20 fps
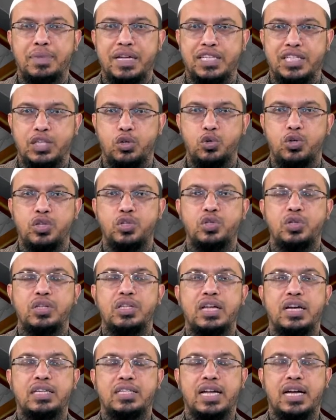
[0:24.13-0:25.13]
ম্যাচিউরিটি যদি
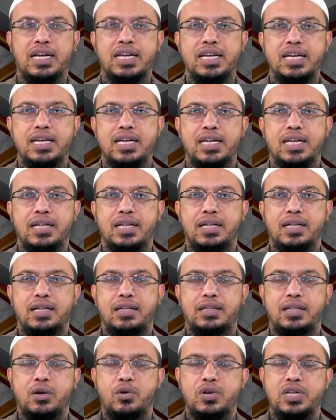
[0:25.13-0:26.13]
তার থাকে
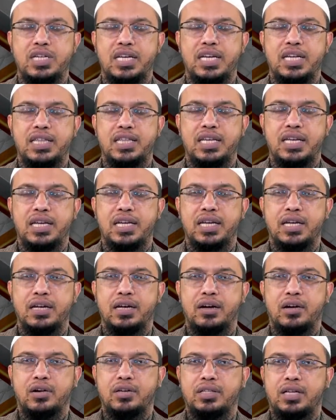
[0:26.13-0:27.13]
তাহলে সেক্ষেত্রে
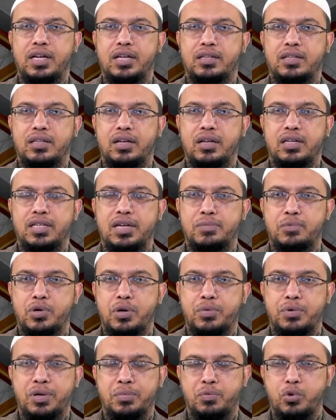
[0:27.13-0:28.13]
অর্থাৎ সে
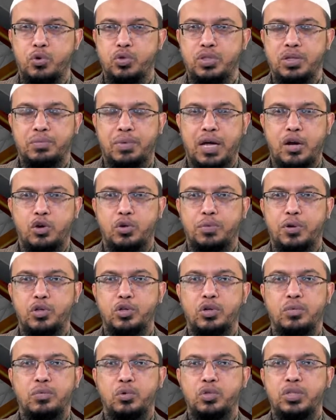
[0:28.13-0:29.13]
মোটামুটি বুঝে ভালো
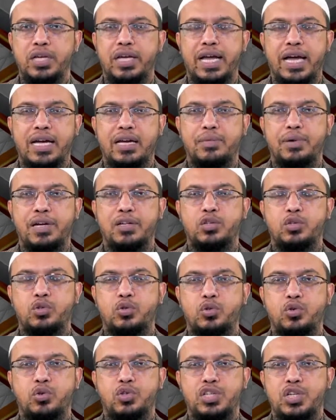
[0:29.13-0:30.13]
মন্দ বুঝে একেবারে
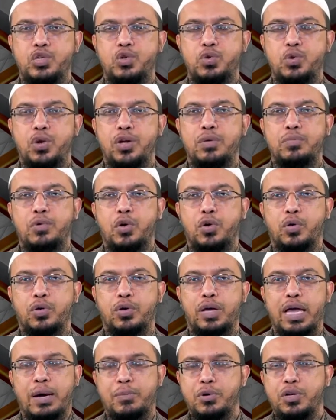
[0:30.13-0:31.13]
ছোট শিশু নয় বরং
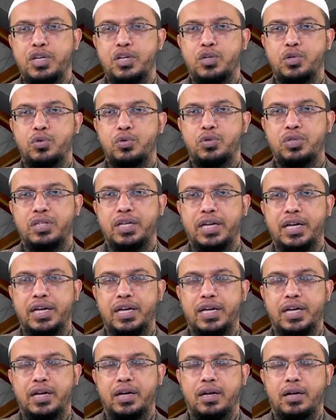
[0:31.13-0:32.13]
এমন কিশোর যে
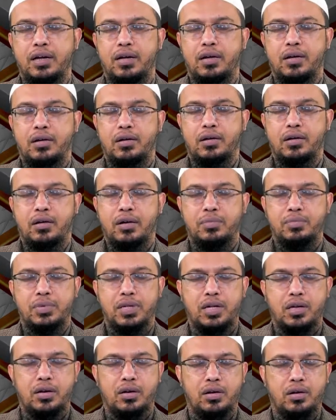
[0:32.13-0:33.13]

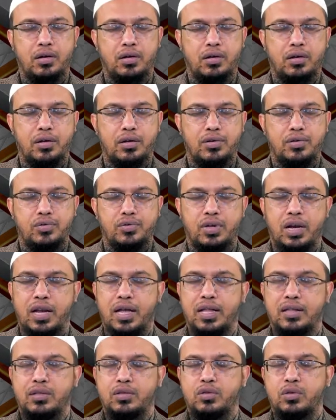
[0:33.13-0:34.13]
আপনার
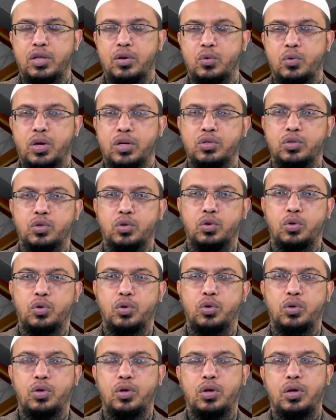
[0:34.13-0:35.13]
সালাতের ওয়াক্ত
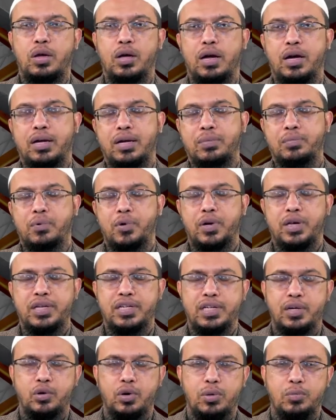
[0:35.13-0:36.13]
আগে পরে
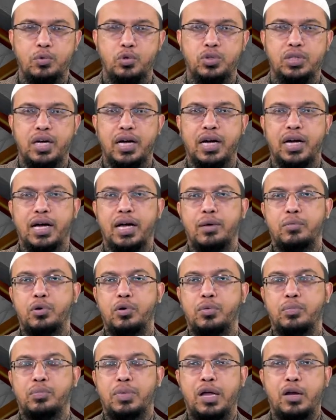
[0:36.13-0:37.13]
সেগুলো বোঝা
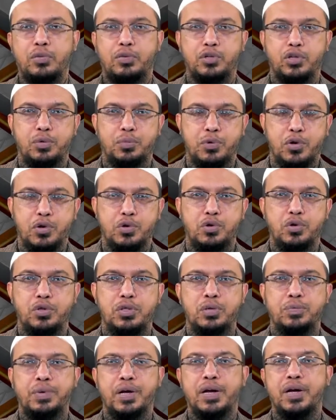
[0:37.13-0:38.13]
এবং ভালো মন্দ পরখ
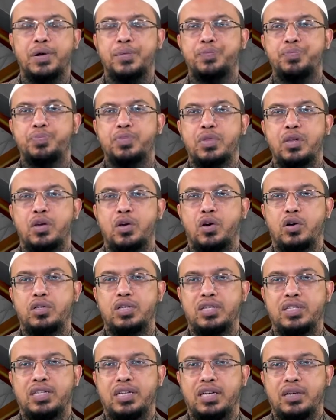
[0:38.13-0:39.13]
করতে পারা
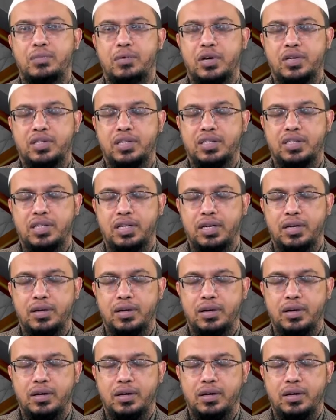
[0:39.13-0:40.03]
অর্থাৎ যেটাকে বলা যায় যে